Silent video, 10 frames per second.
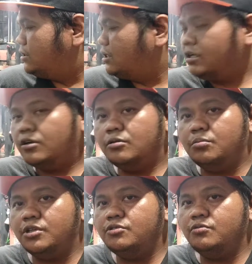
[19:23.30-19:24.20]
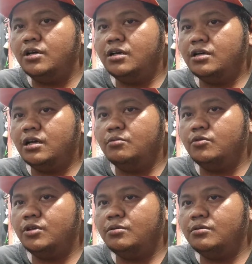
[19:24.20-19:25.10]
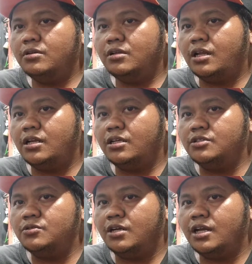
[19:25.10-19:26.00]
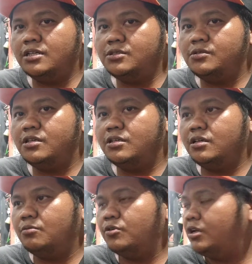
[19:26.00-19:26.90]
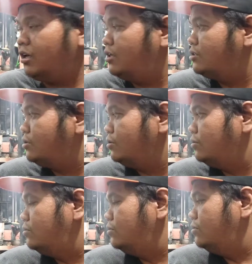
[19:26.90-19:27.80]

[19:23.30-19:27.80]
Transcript: karena kalau beli juga nggak mungkin ada yang jual langsung ya nggak mungkin ready stock